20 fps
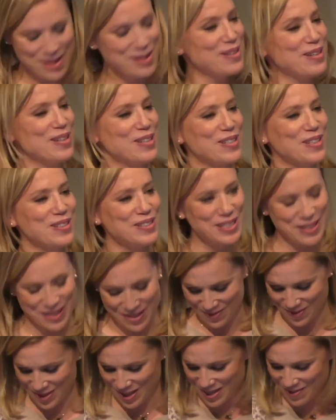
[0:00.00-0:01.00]
ご存知
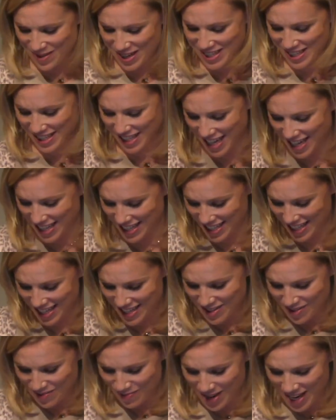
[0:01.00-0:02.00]
と思いますが
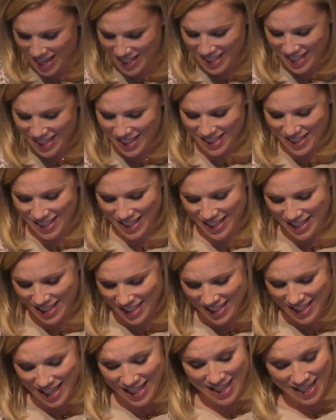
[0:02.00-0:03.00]
明治維新に
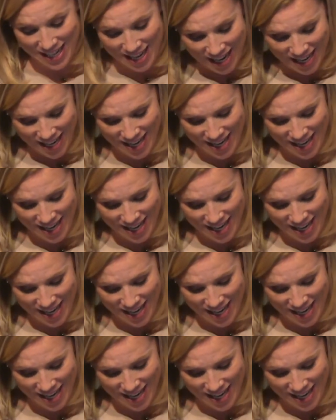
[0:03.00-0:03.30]
先駆